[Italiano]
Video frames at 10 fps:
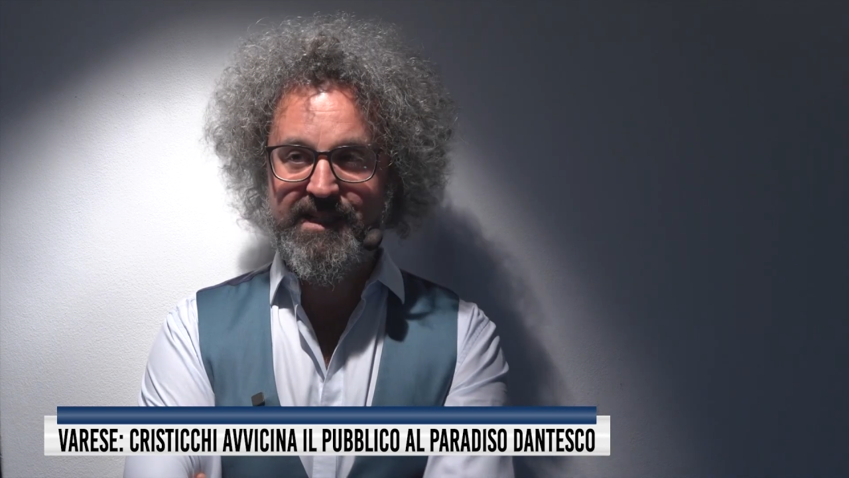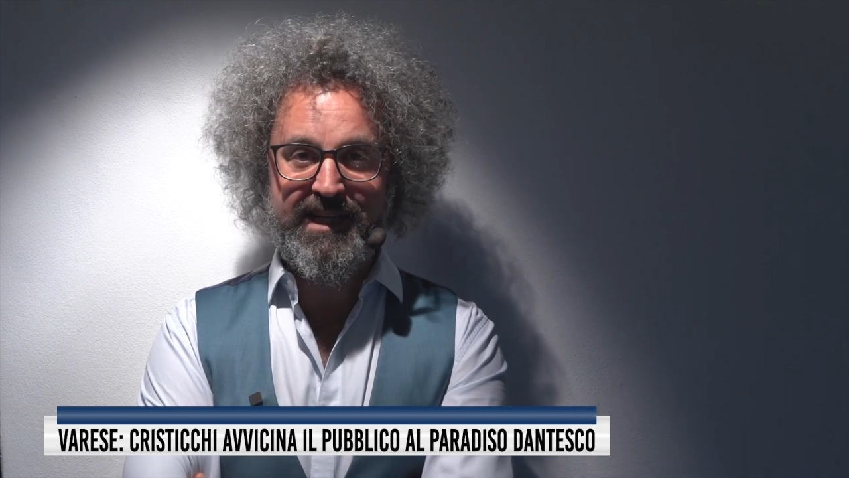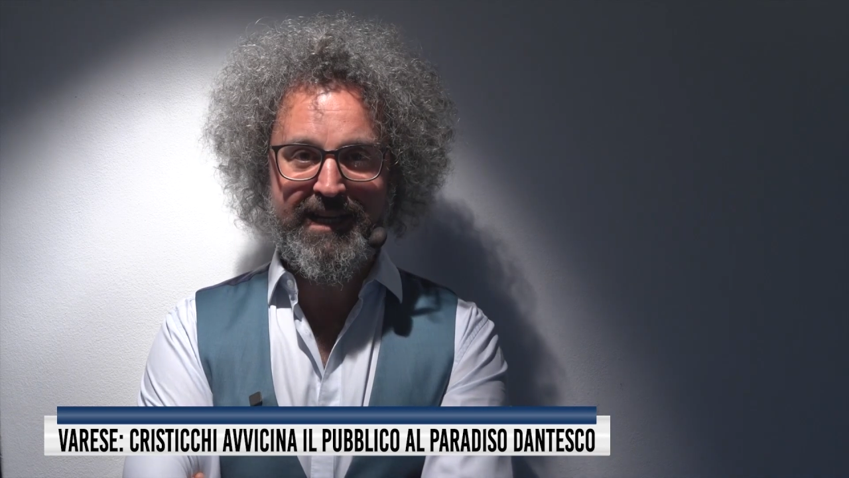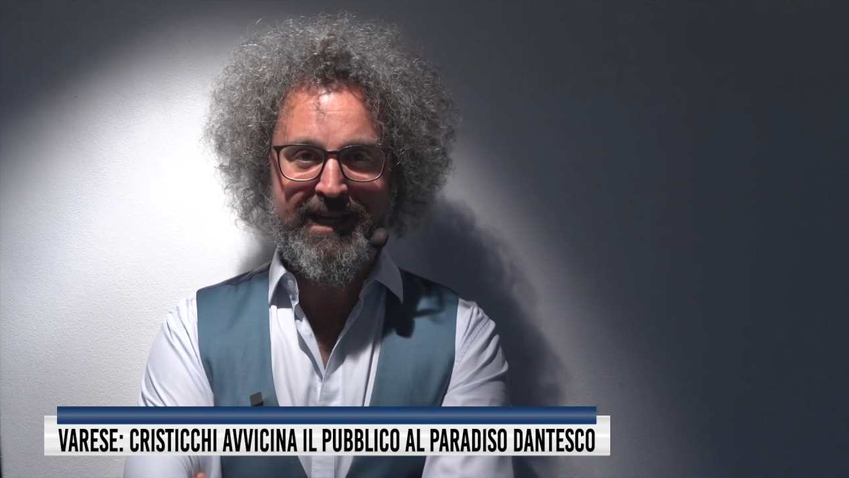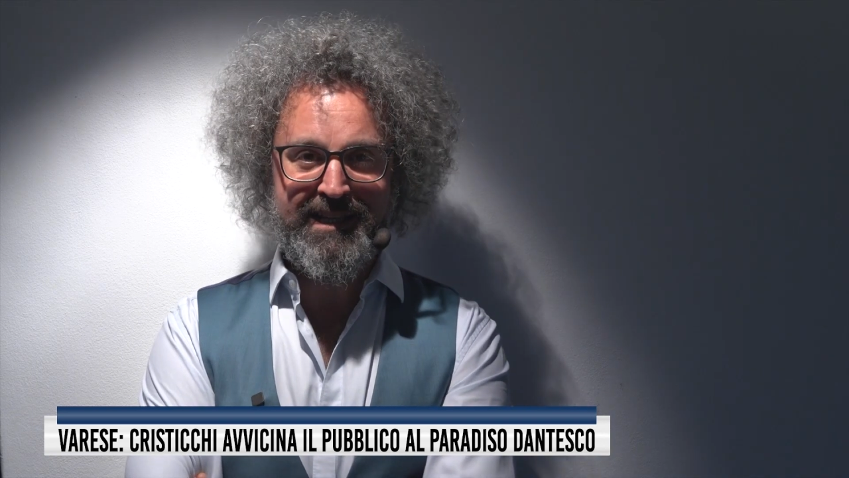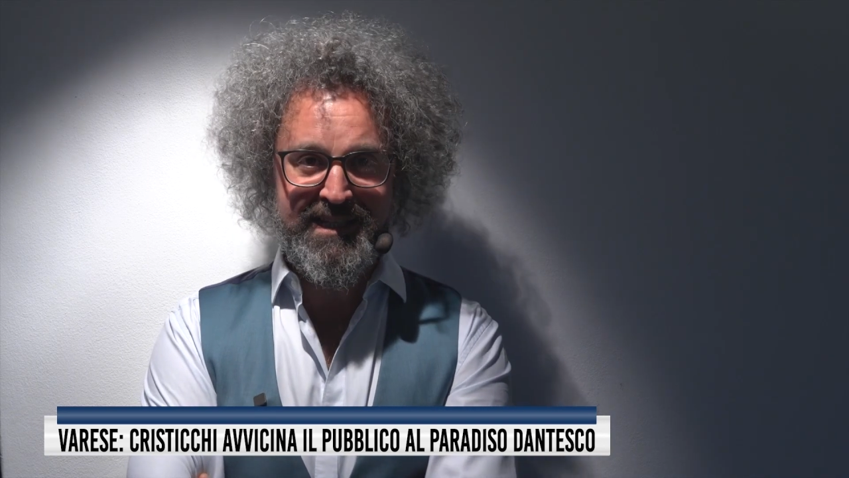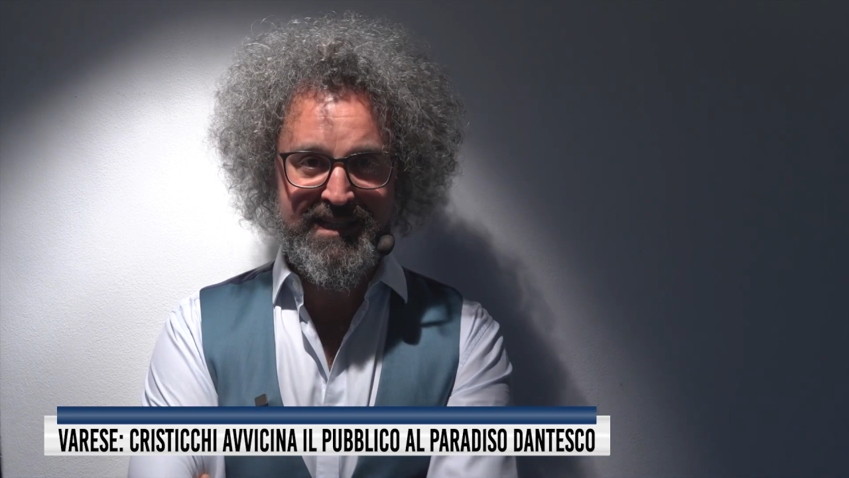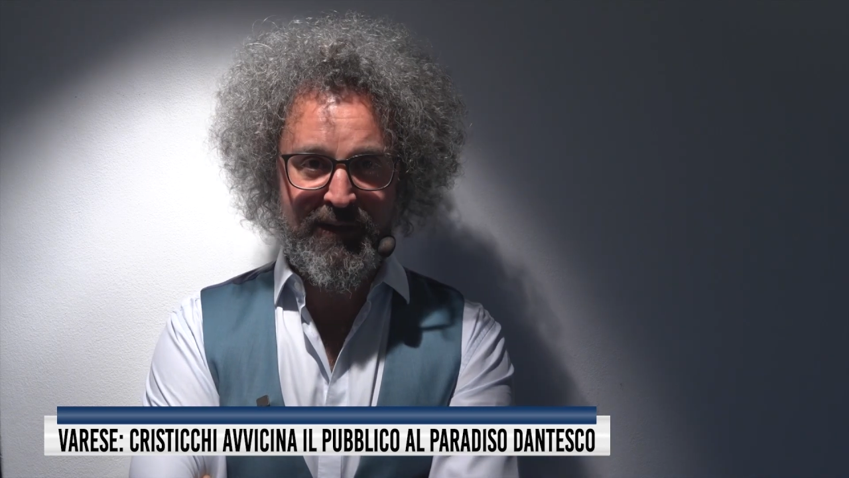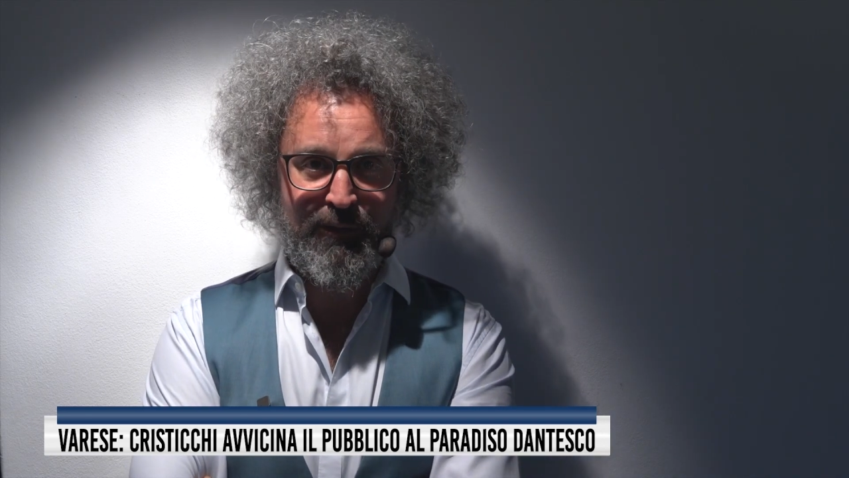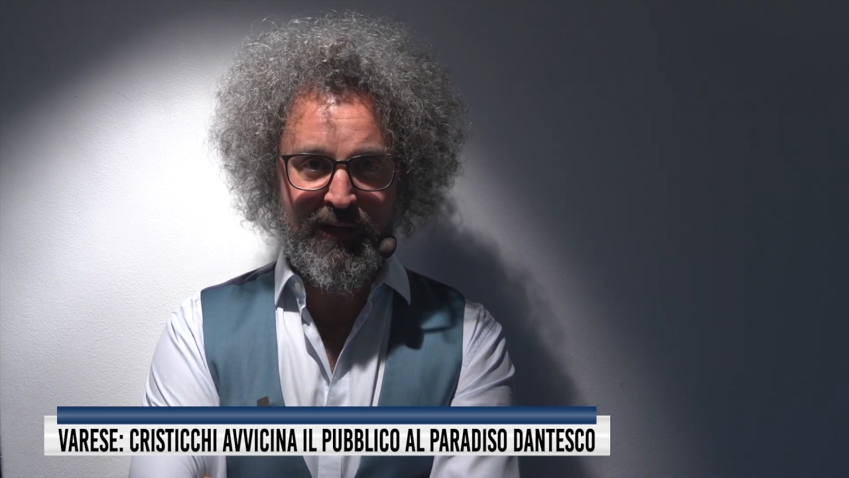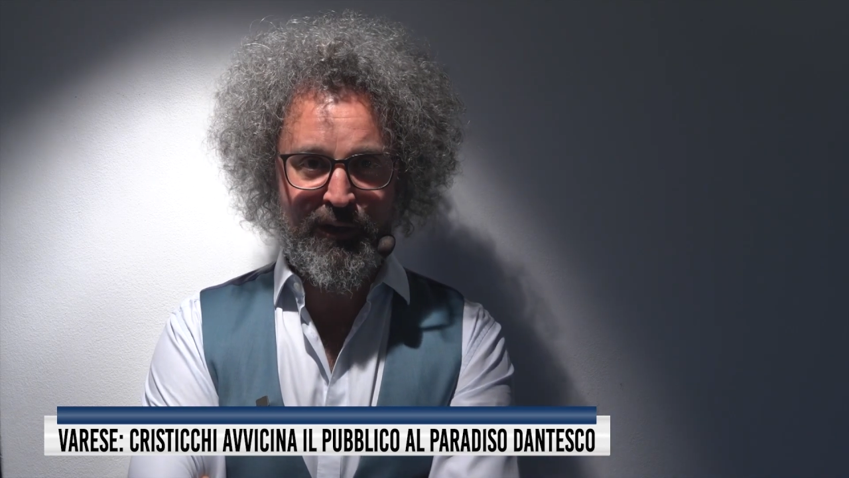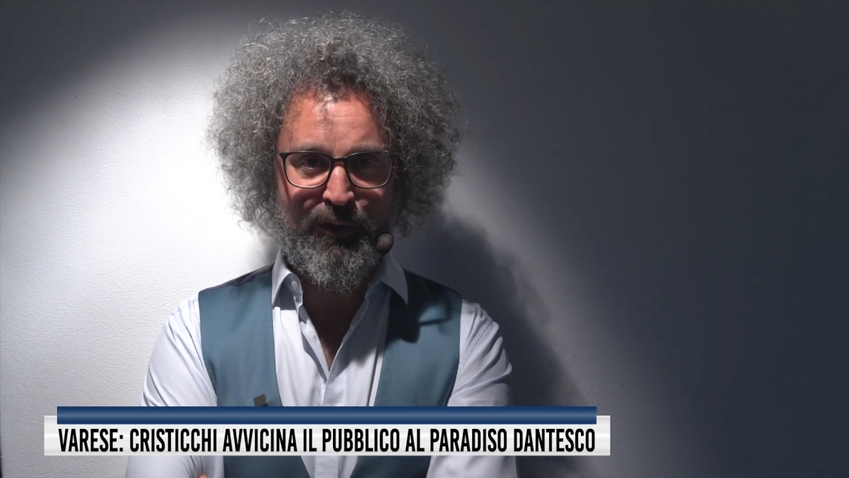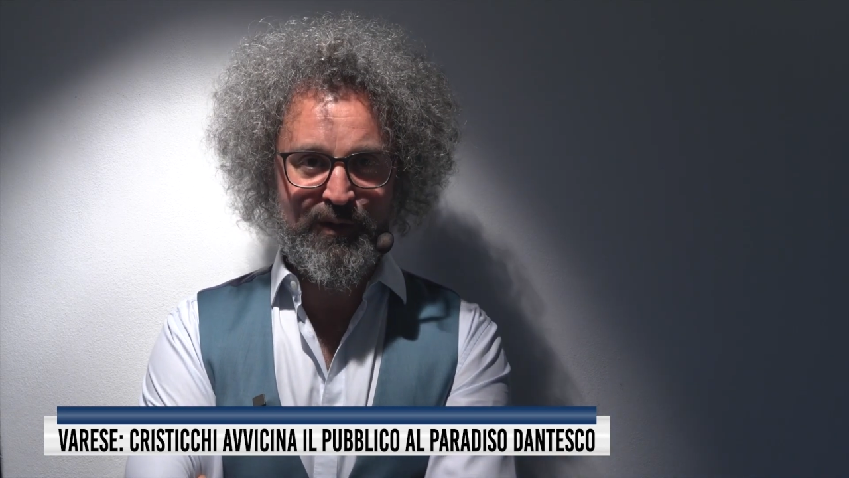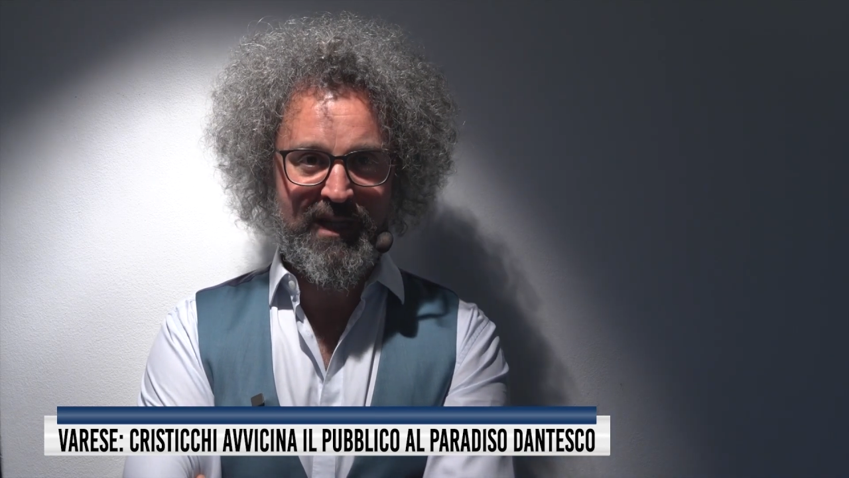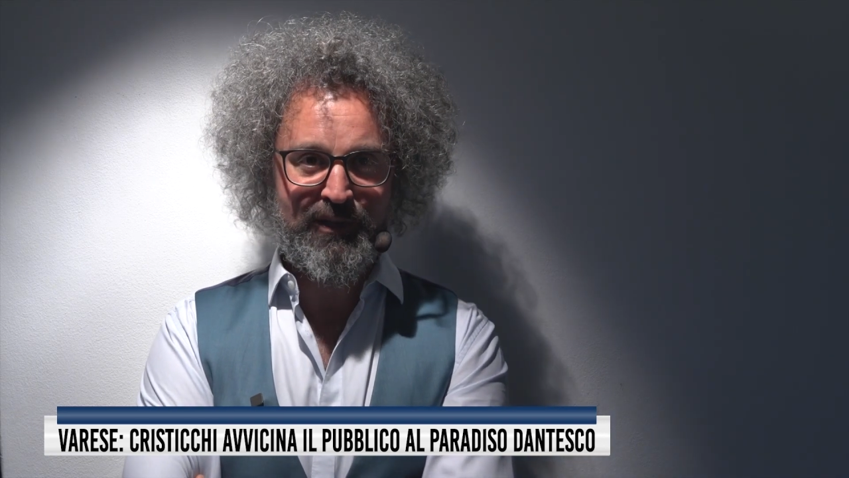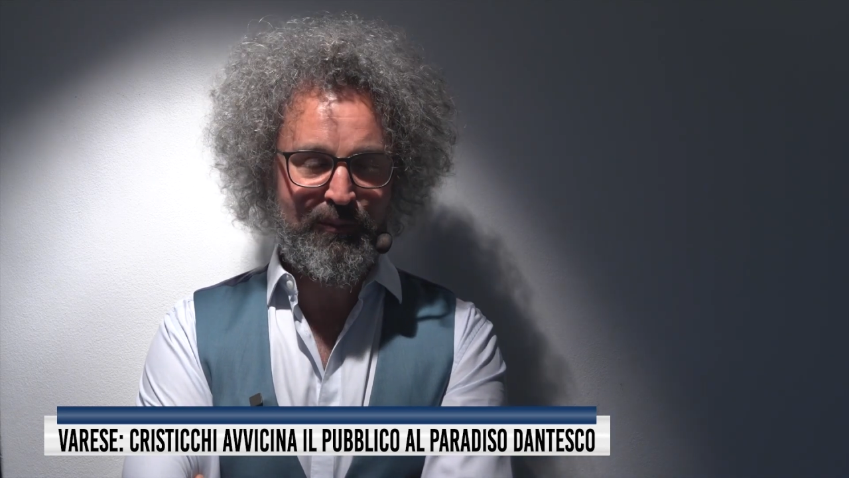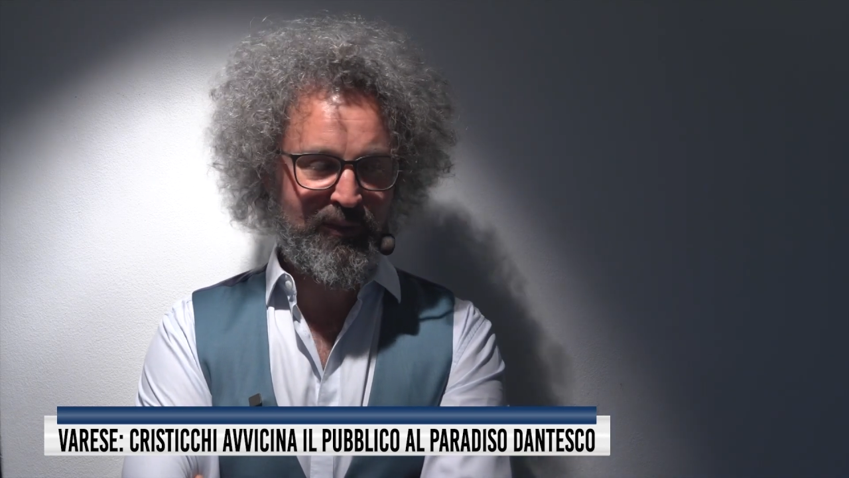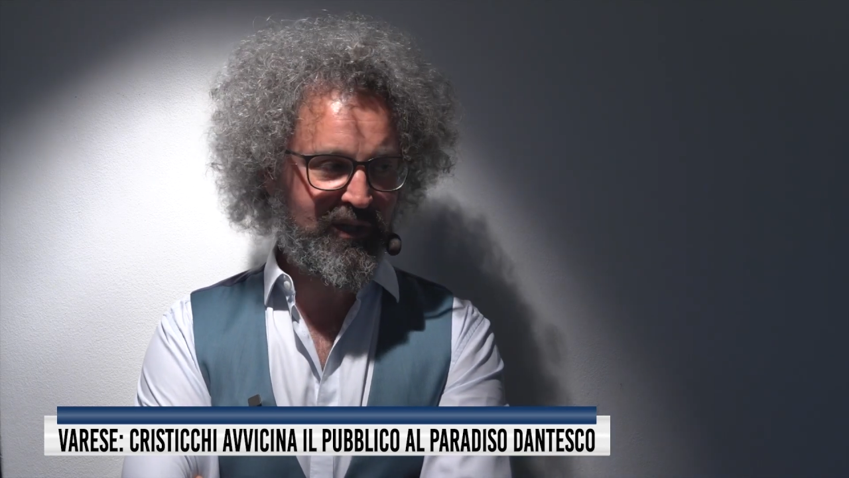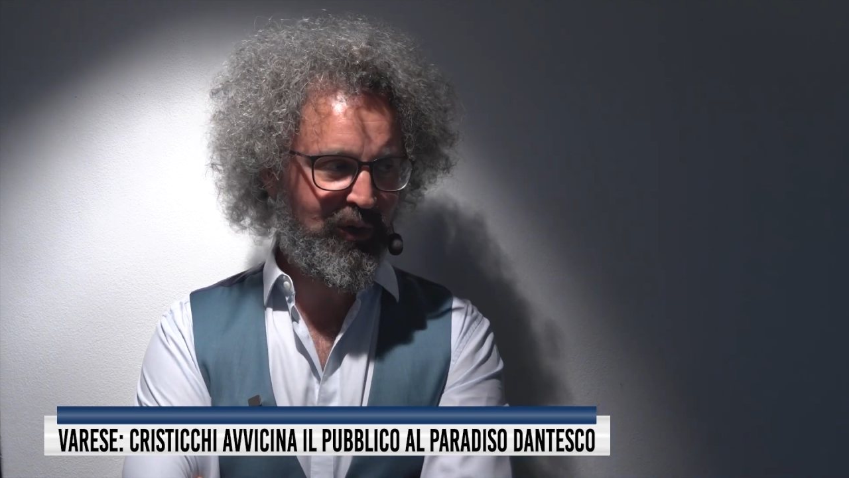se esiste qualcosa dopo di